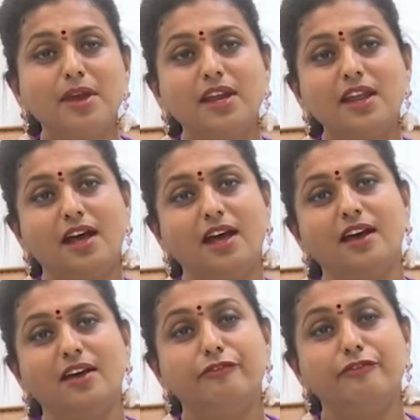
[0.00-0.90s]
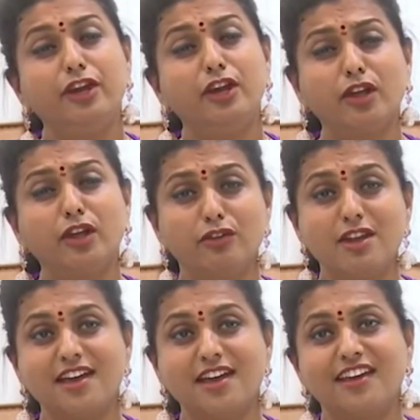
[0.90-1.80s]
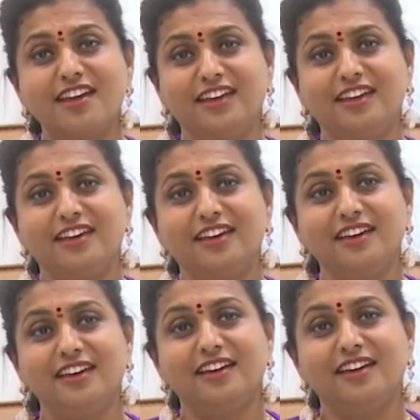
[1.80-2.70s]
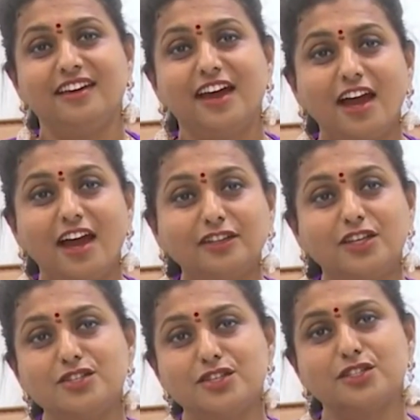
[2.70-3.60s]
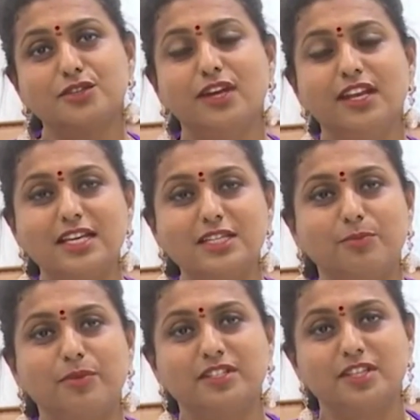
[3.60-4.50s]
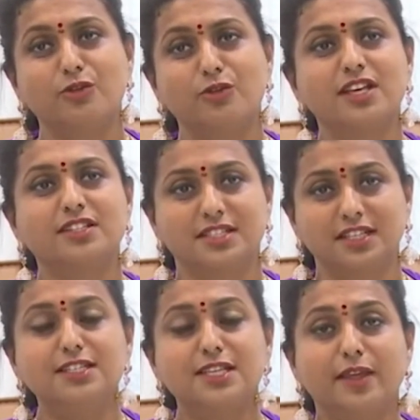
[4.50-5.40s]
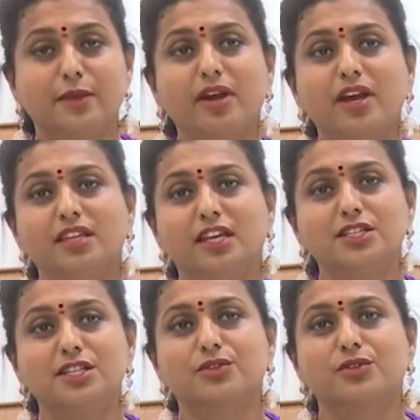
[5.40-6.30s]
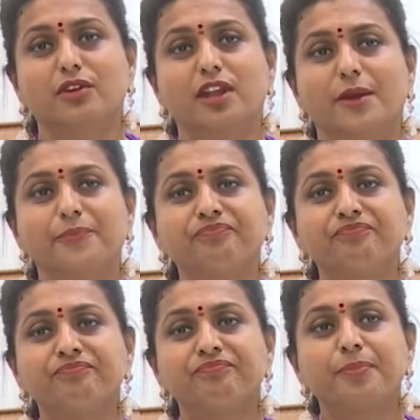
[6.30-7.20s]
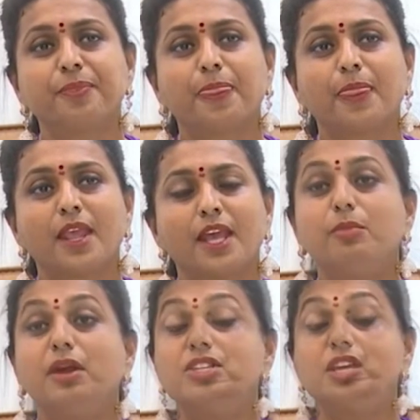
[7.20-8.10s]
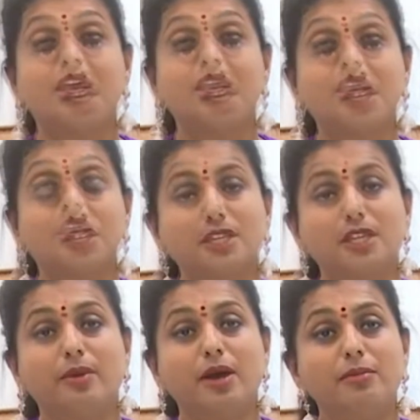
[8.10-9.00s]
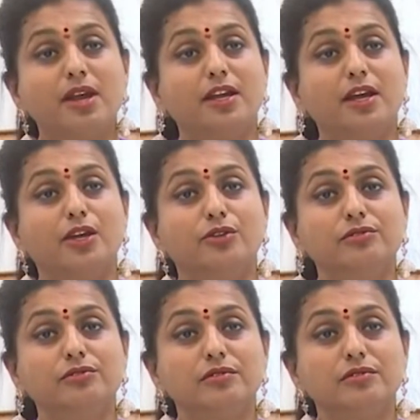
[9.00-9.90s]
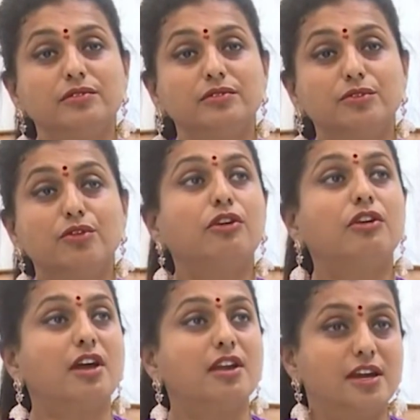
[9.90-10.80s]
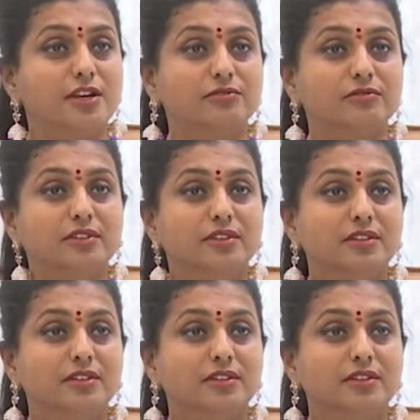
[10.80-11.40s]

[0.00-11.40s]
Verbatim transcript: ఏమైనా విలువలు ఉన్నాయా అని అర్థం చేసుకోవాలి రాష్ట్ర ప్రజలను కూడా ఈ సందర్భంగా తెలియజేసుకుంటున్నా ఈ మధ్య చంద్రబాబు నాయుడు గారు కోర్టులో అన్నాడు